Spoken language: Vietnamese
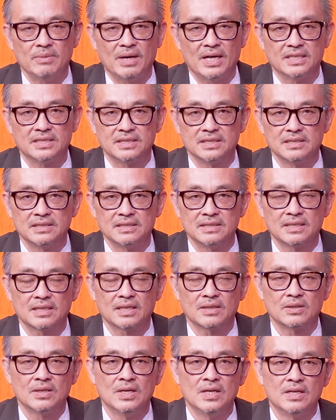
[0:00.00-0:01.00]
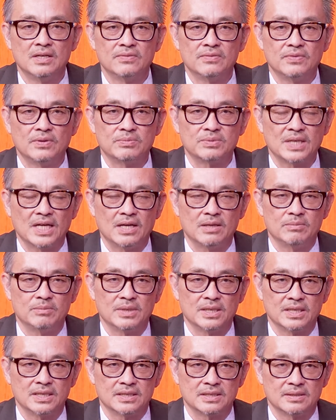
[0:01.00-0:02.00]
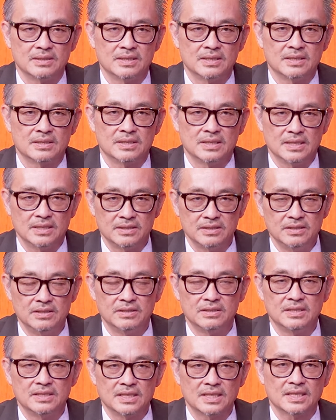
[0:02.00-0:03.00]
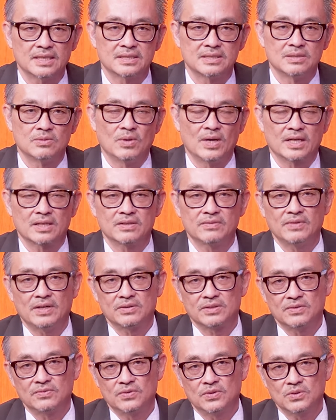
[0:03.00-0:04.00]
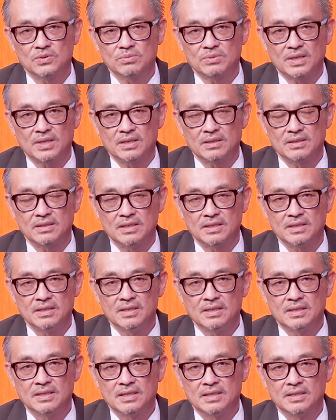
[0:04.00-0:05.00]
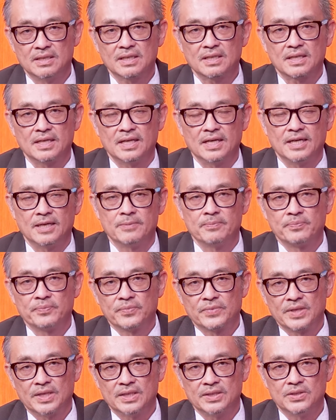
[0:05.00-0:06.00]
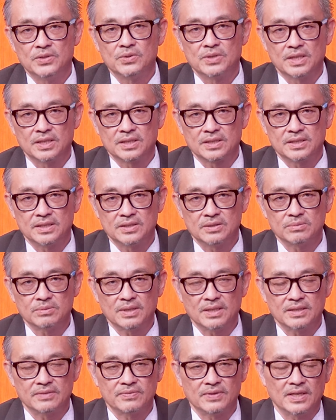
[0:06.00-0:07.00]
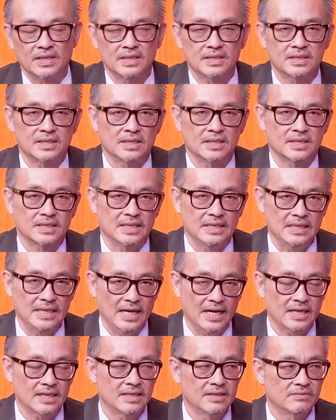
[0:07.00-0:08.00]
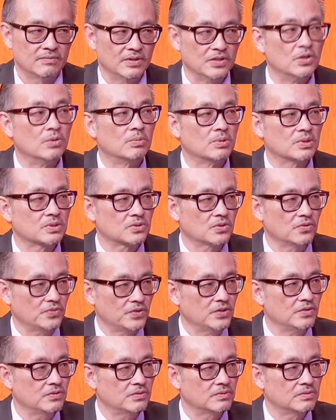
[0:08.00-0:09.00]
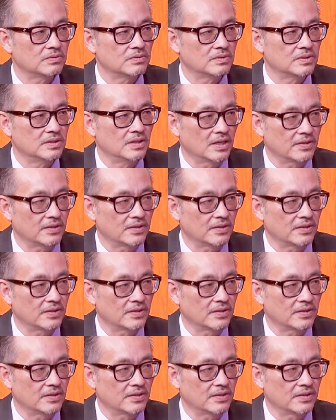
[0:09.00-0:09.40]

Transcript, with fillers: bài trừ những cái phong trào mà à, đưa những cái sinh hoạt đó vào thành phố chúng ta là rất là à, tiêu cực thì chúng ta phải à, cảnh giác và dùng cái số phiếu dạ